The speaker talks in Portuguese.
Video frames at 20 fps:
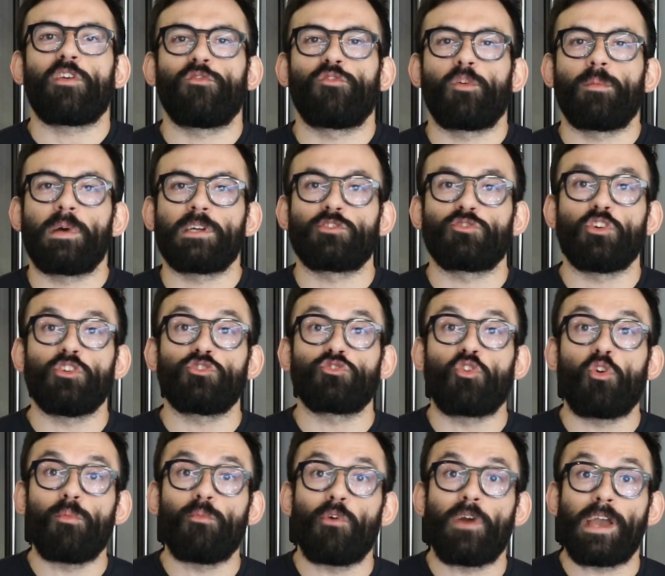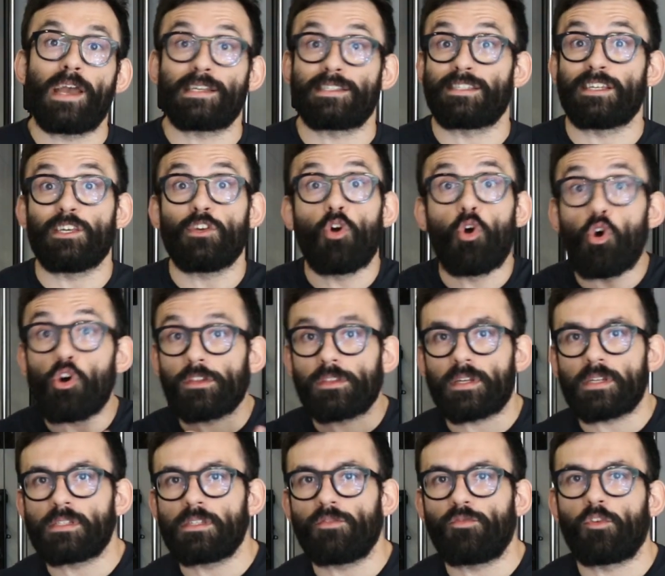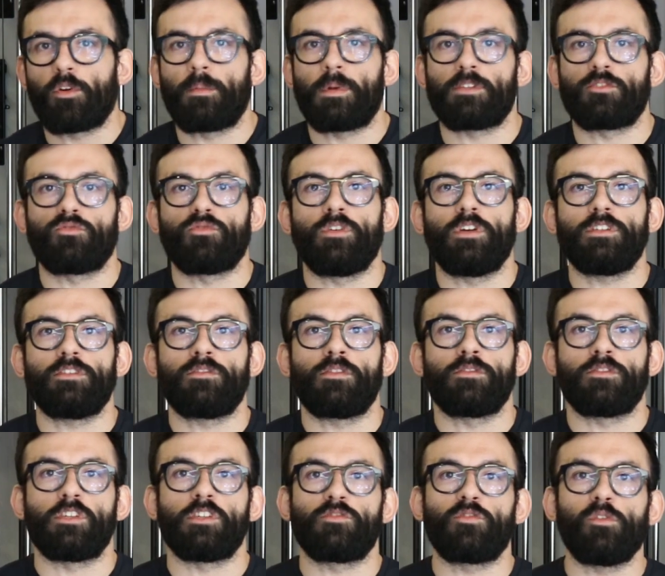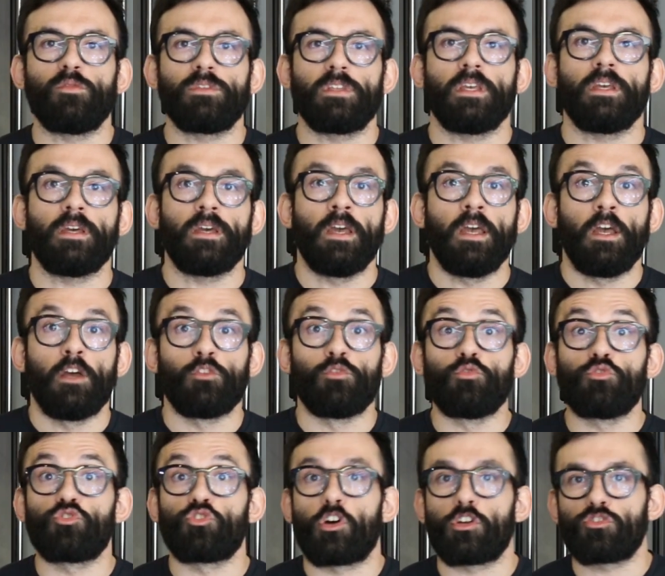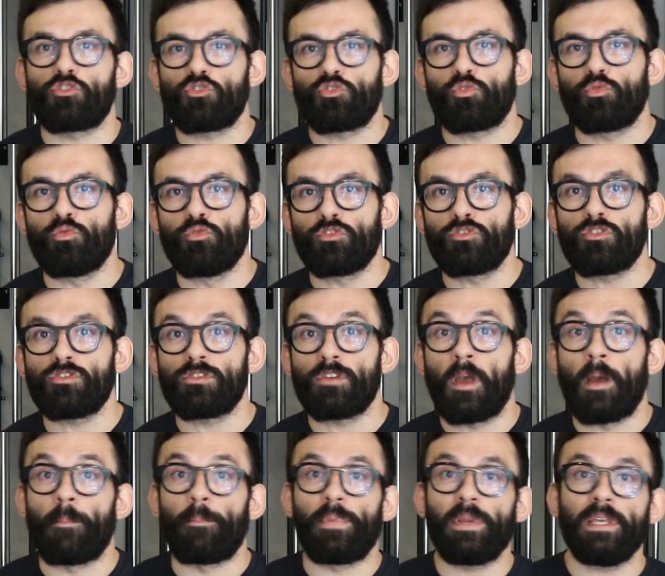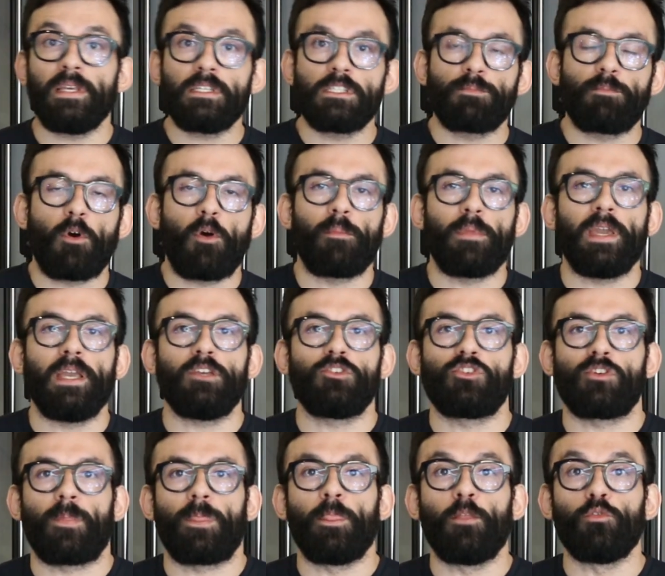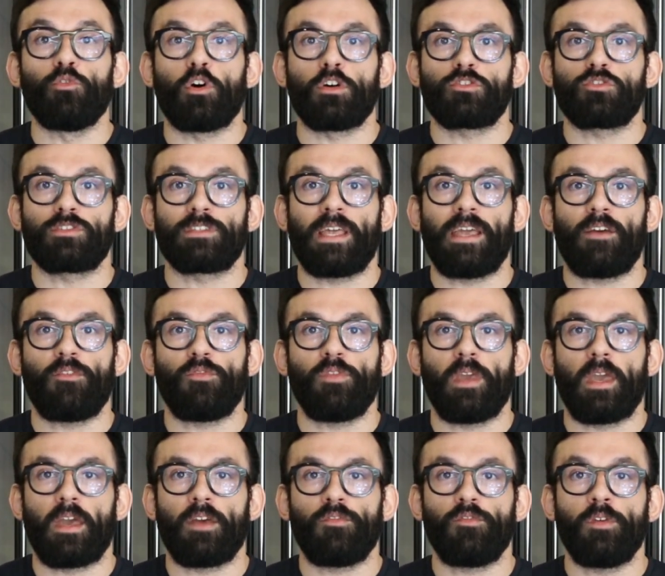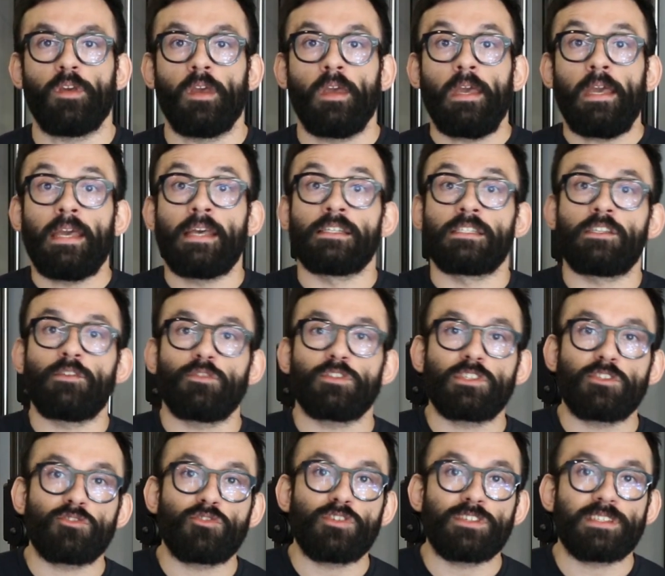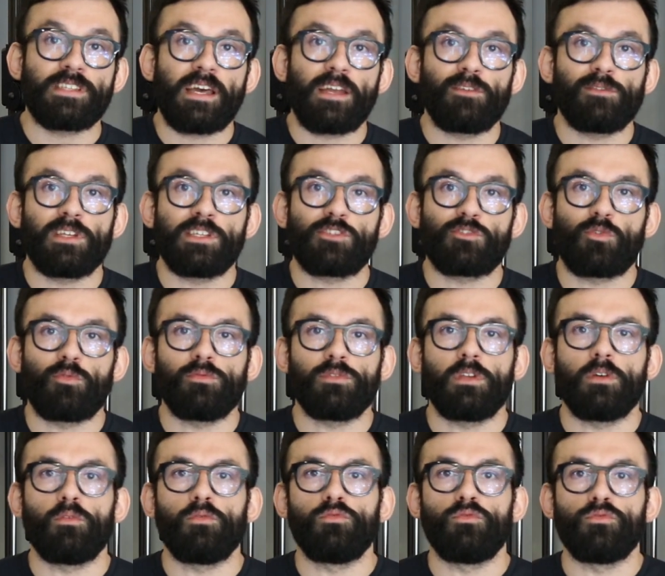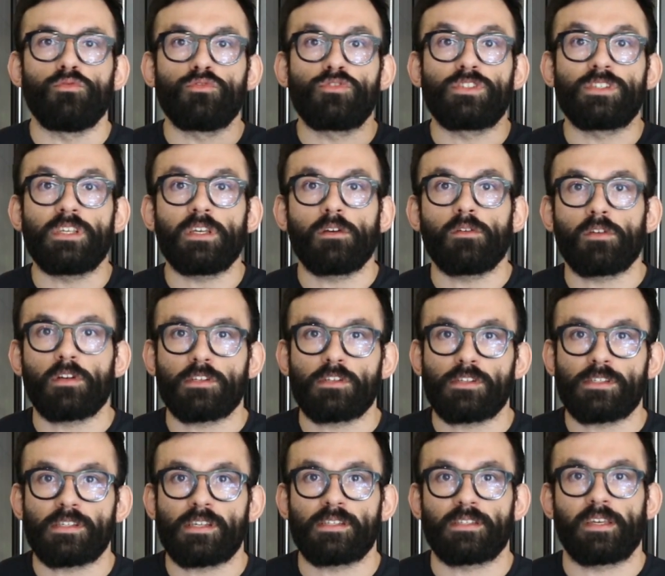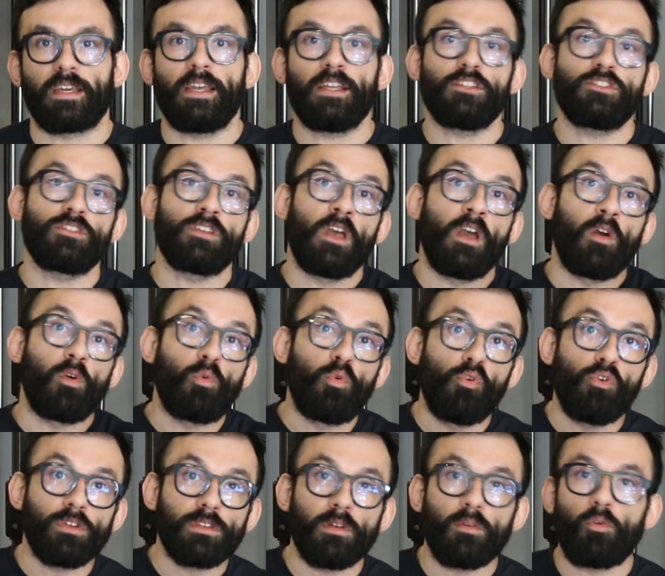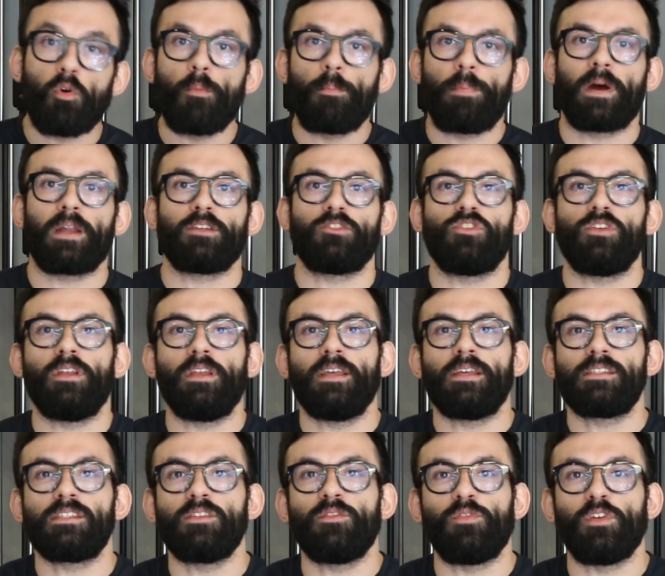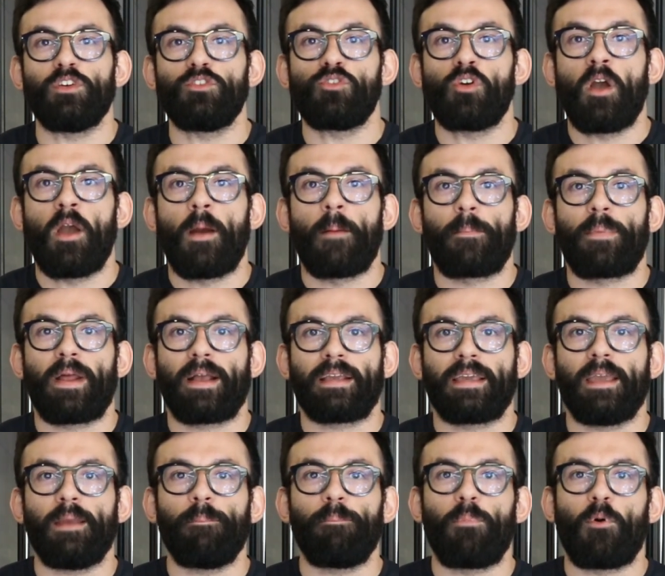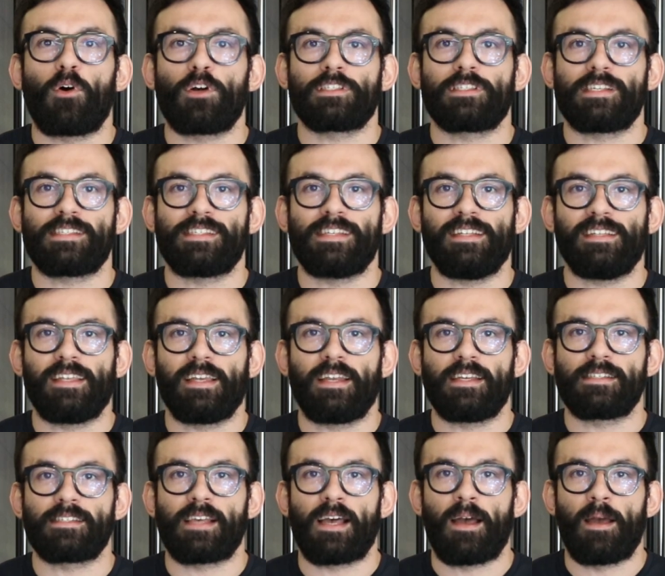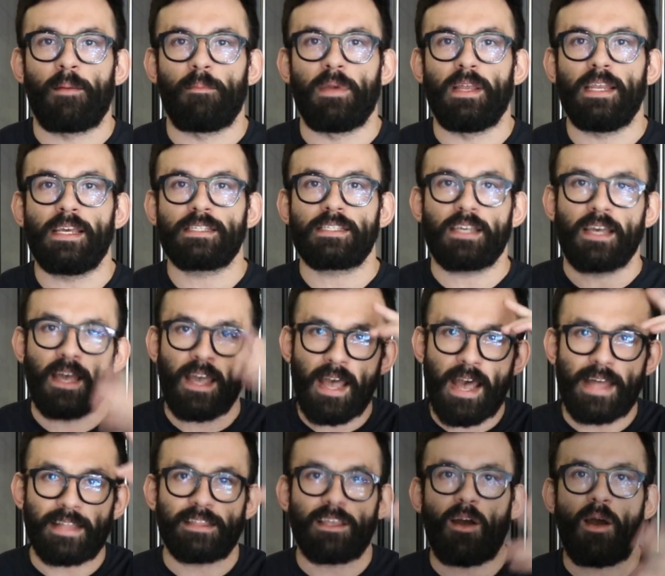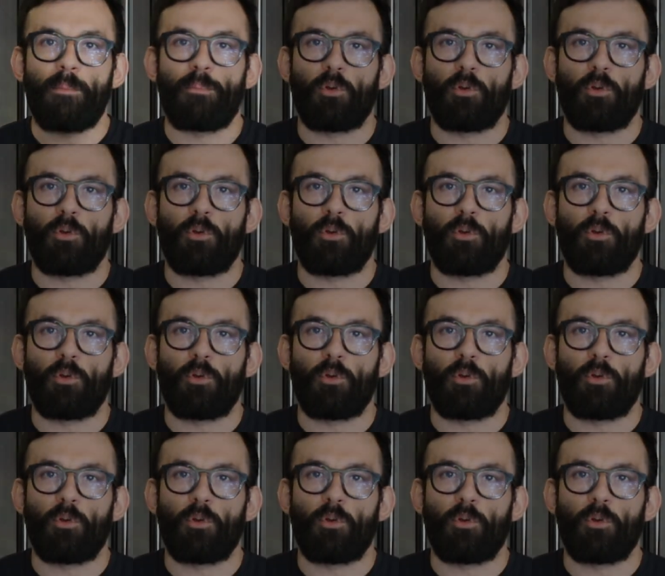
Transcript: informações como essa e outras informações vocês vão ter nos nossos cursos, principalmente no nosso TFF, se vocês gostaram desse conteúdo, nos sigam nas nossas redes, curtam, compartilhem esse vídeo para quem possa se interessar, beleza? Até uma